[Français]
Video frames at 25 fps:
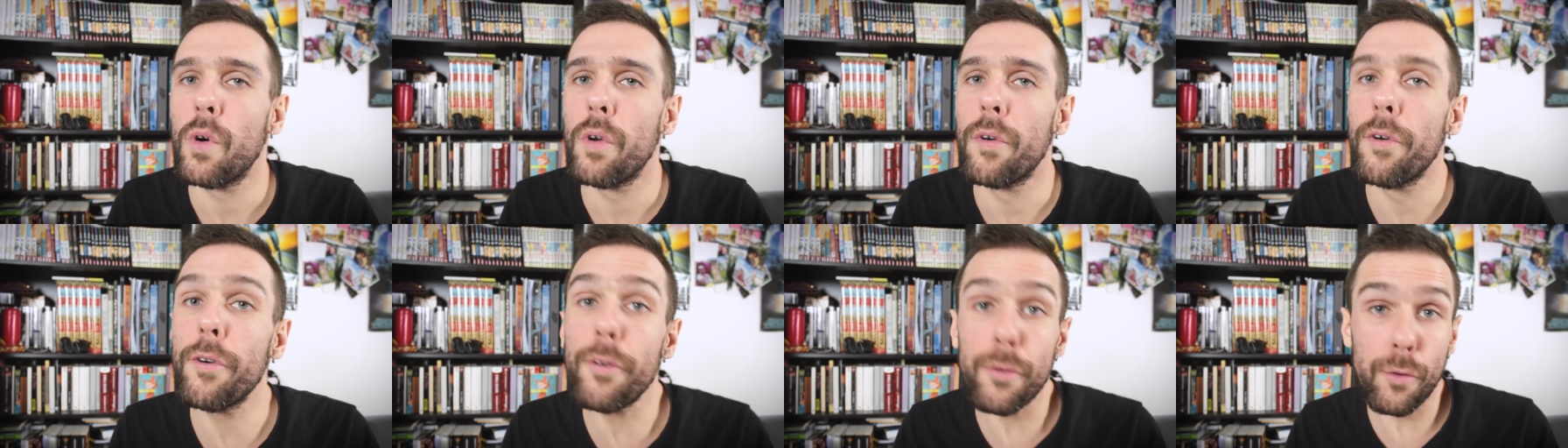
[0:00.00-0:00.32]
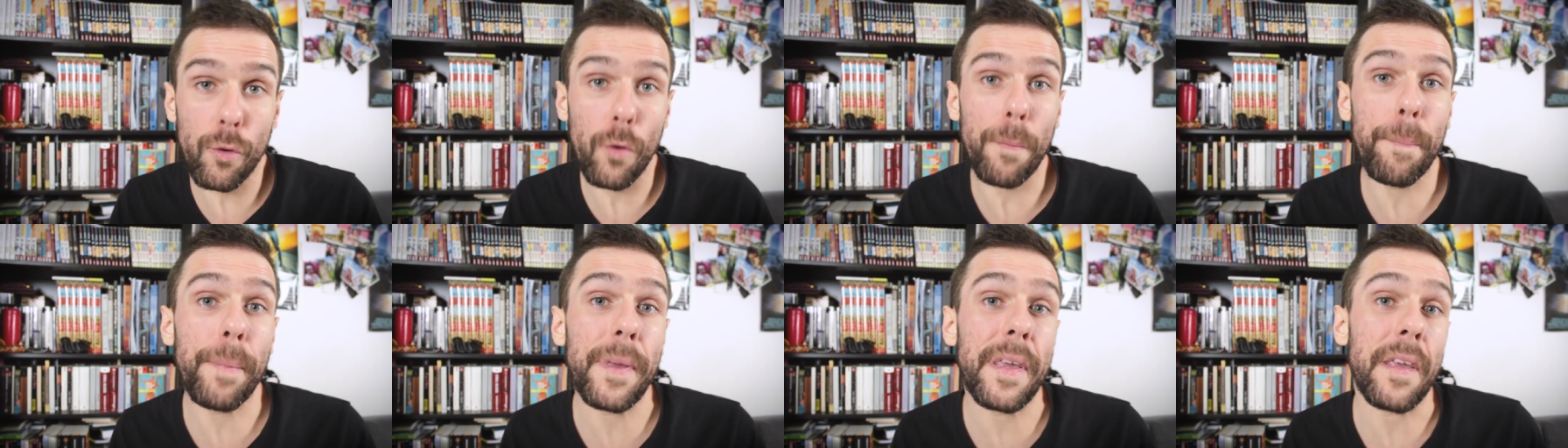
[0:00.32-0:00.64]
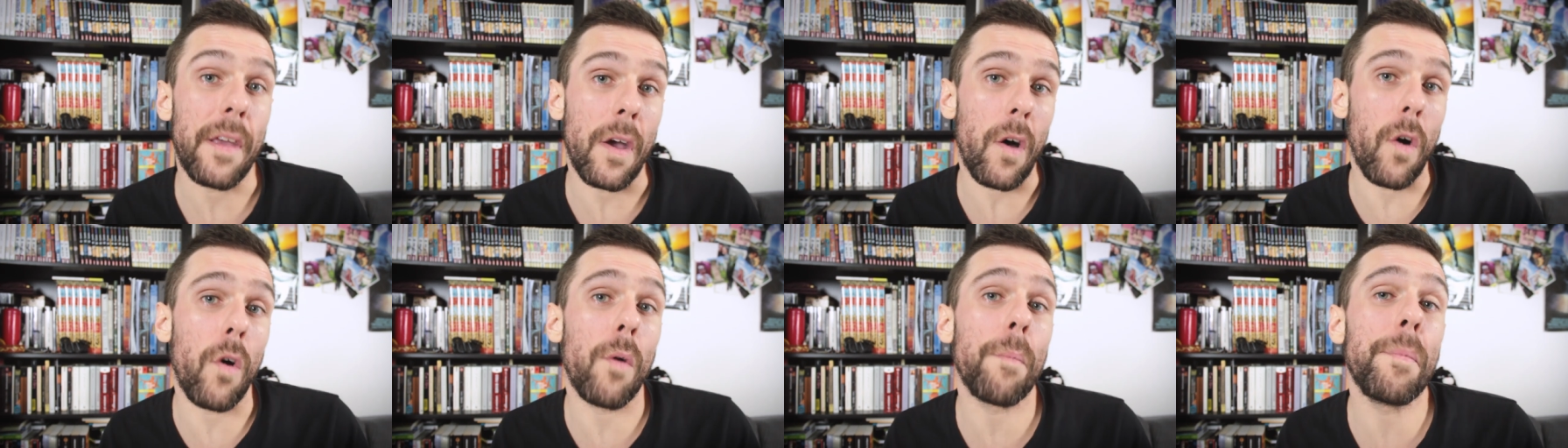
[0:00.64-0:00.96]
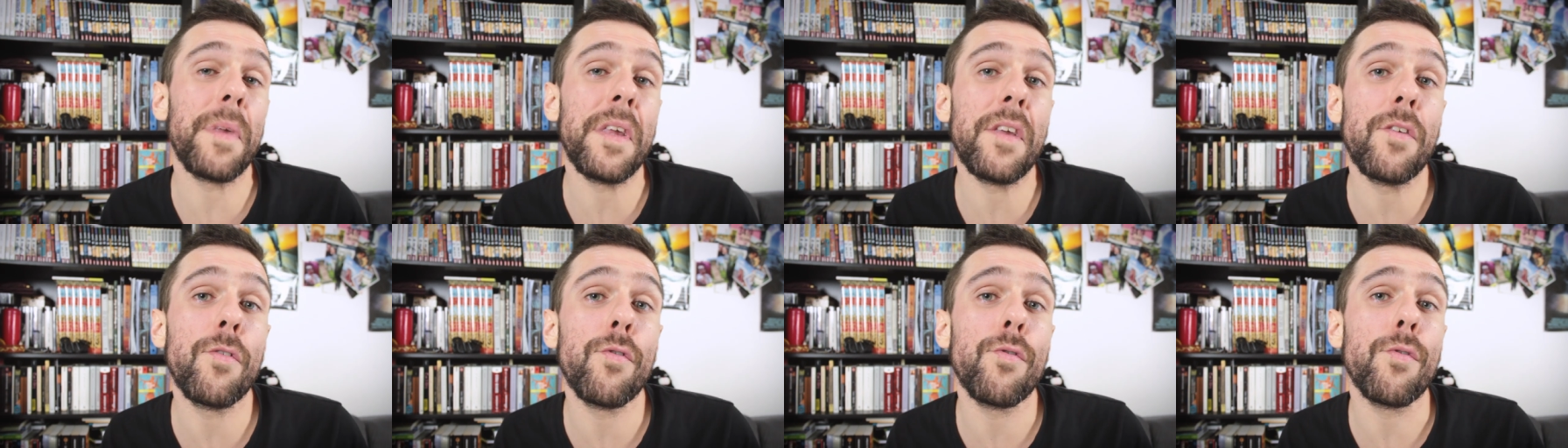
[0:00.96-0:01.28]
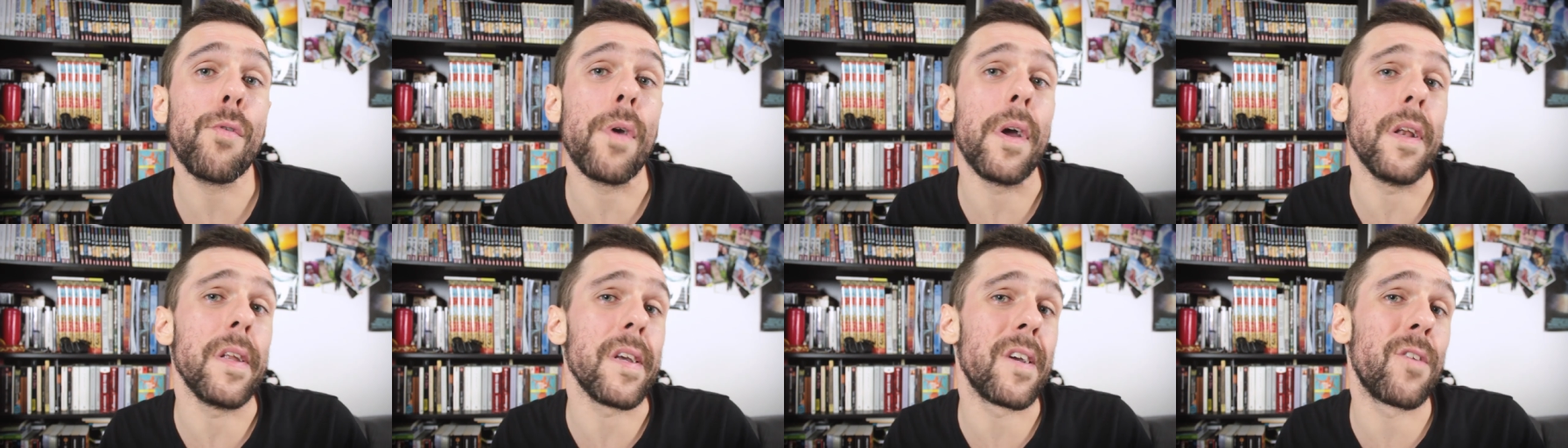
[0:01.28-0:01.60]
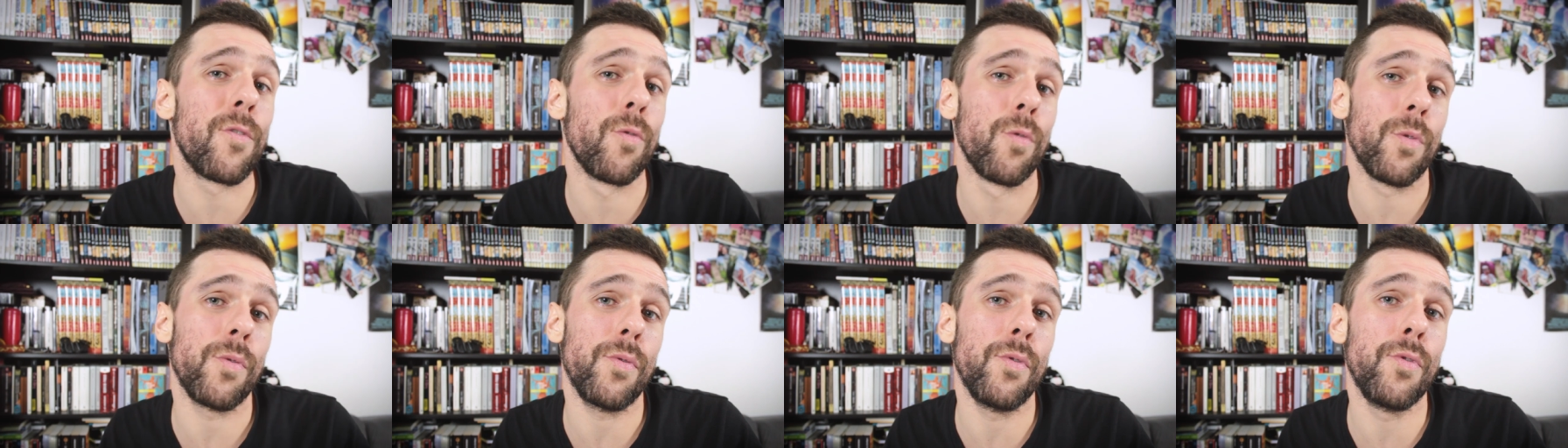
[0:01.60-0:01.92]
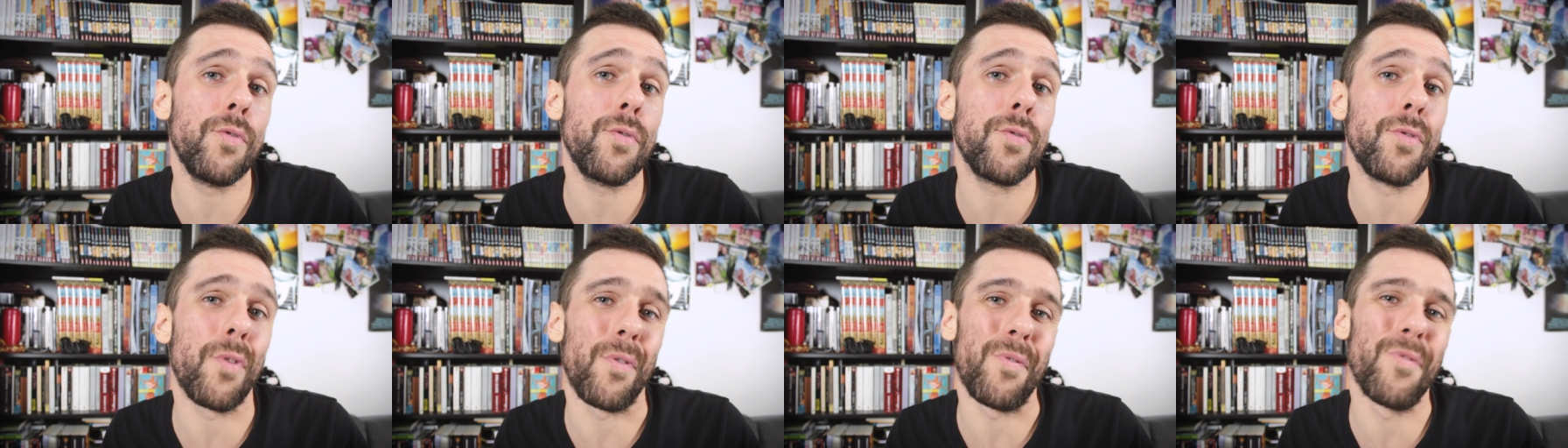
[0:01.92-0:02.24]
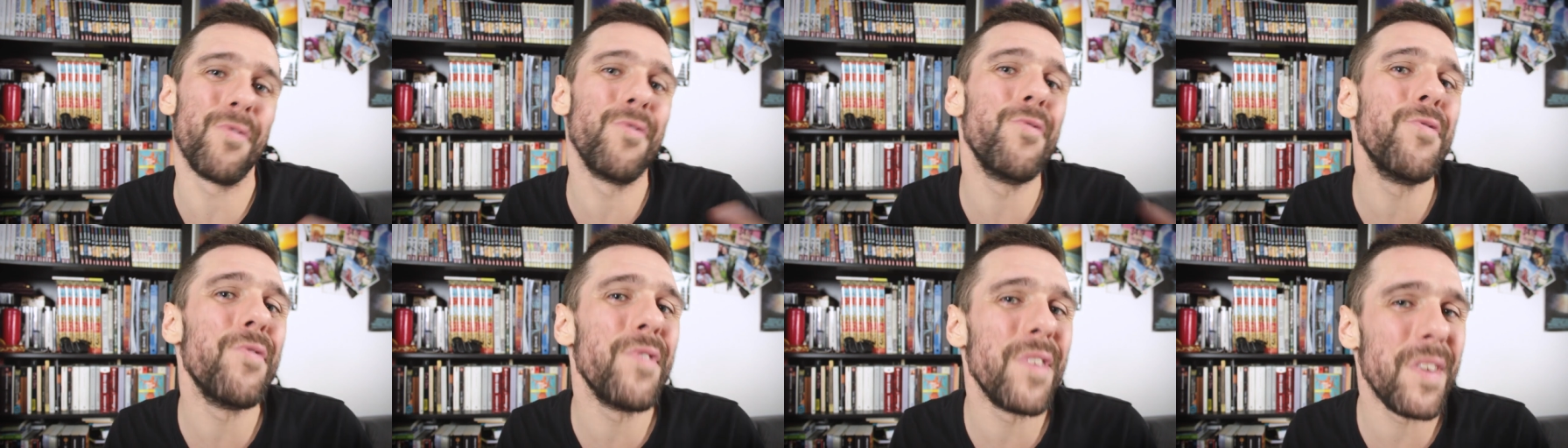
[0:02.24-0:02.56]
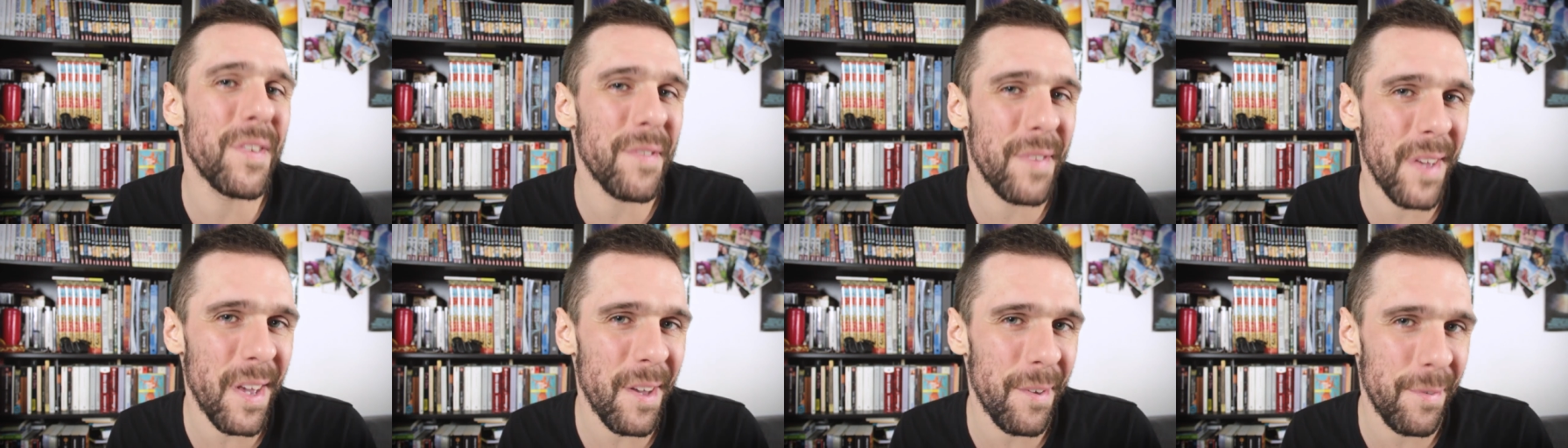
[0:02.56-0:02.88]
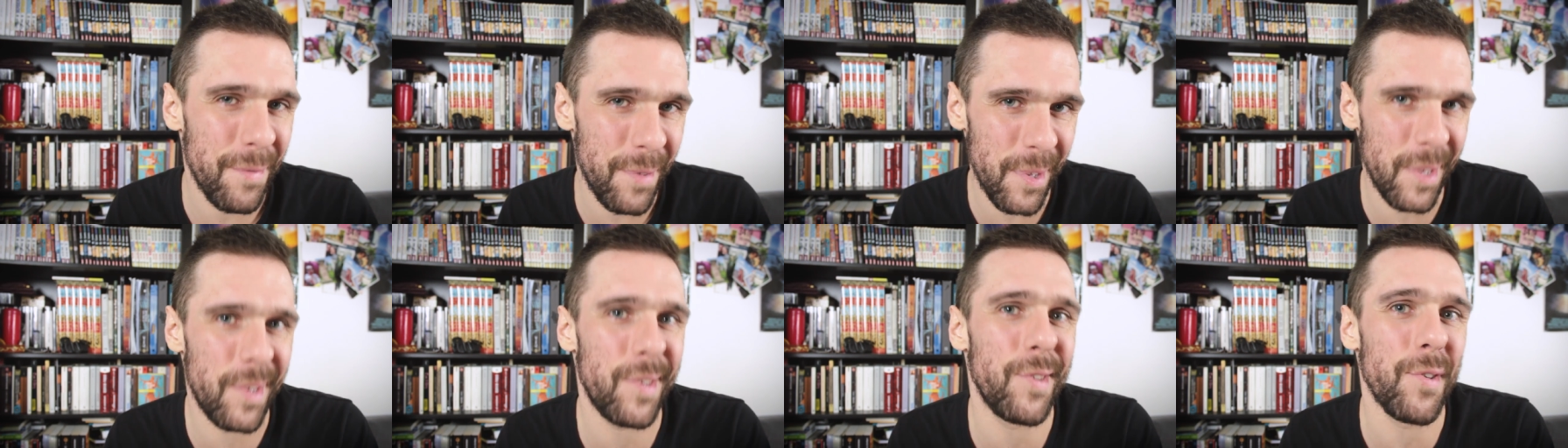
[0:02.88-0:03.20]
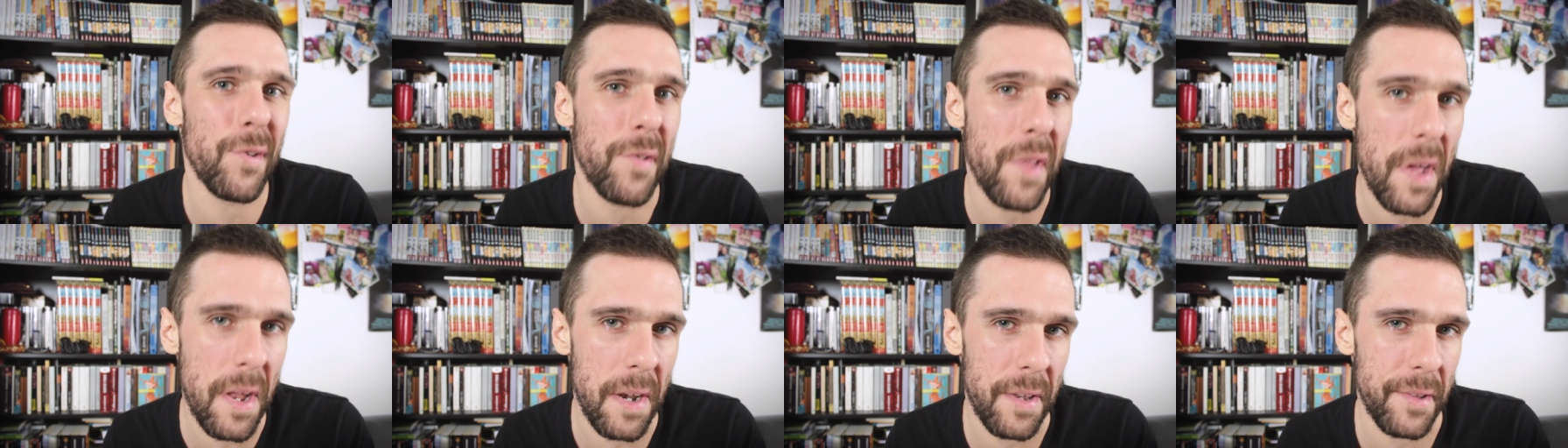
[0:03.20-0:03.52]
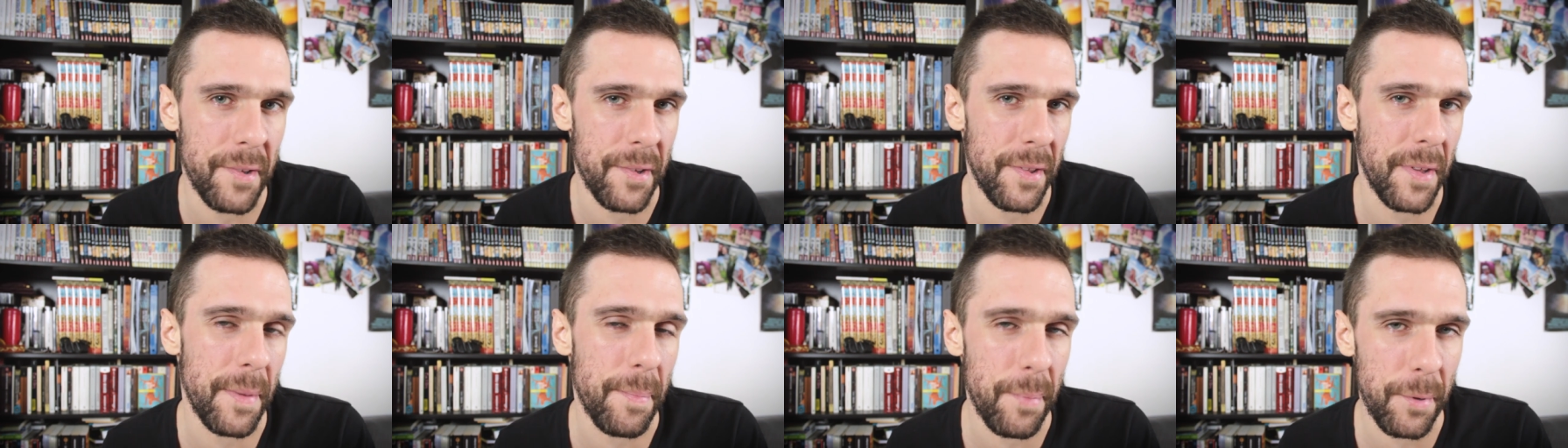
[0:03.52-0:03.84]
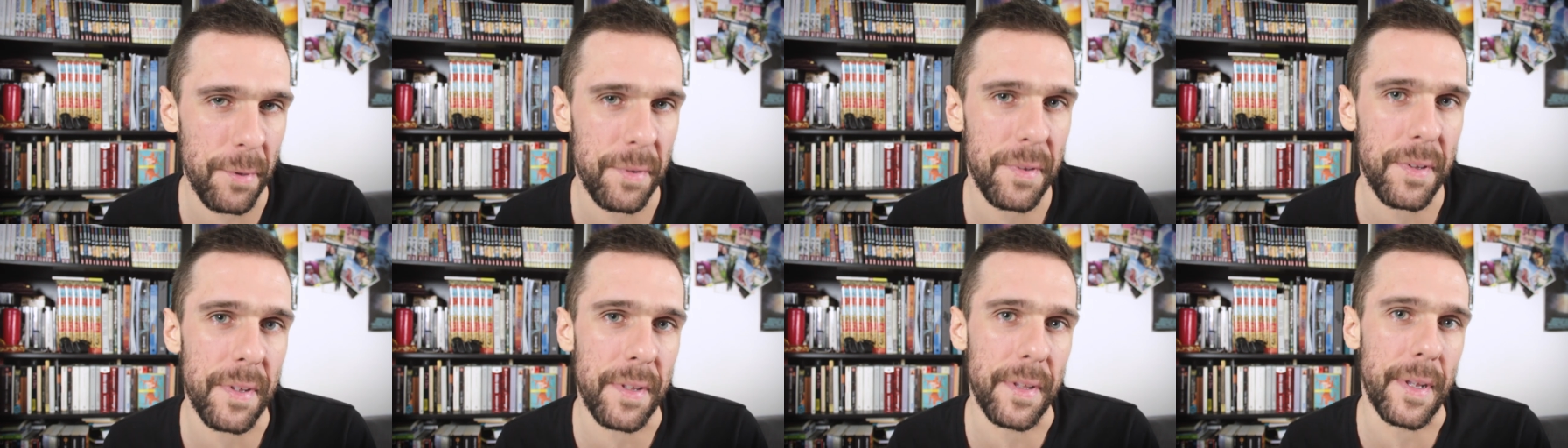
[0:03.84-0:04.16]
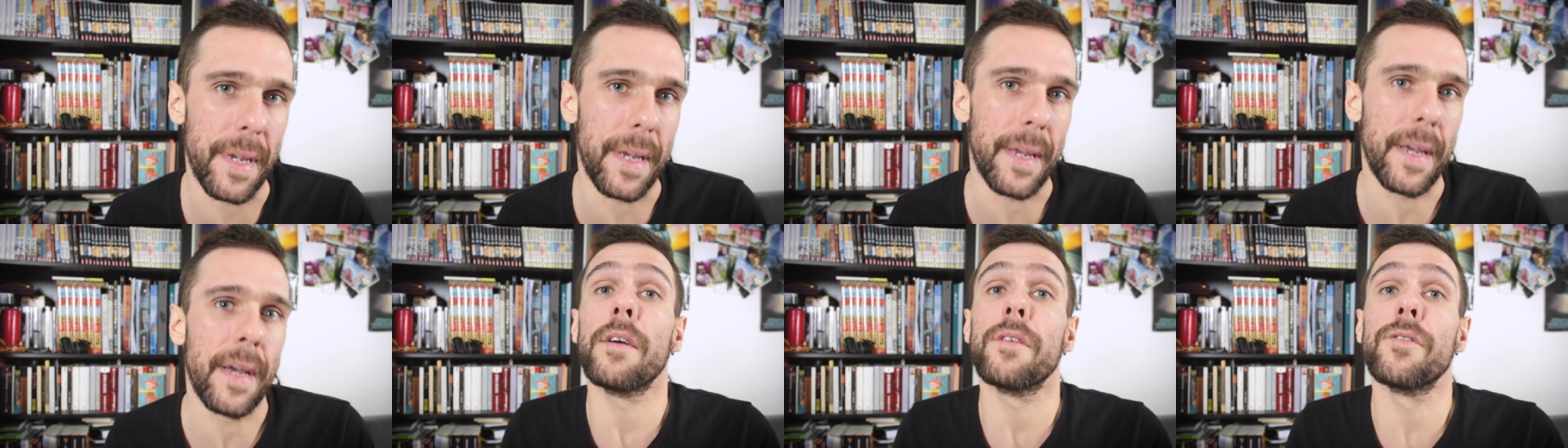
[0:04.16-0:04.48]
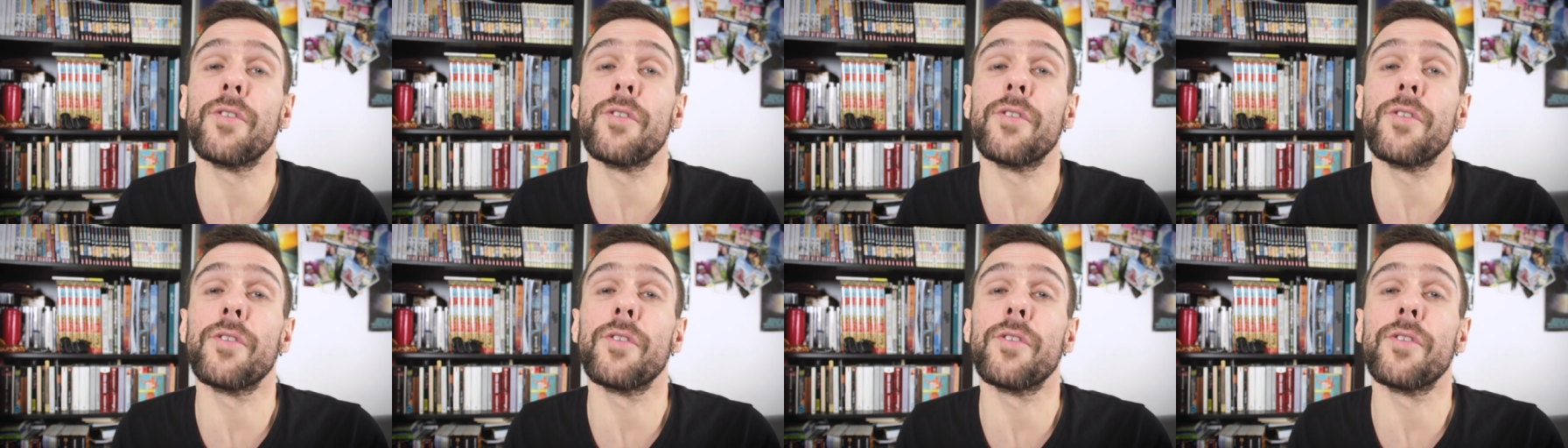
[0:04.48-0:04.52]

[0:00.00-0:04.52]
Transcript: L'utopie ambiguë, elle est contenue dans l'univers fictionnel des dépossédés.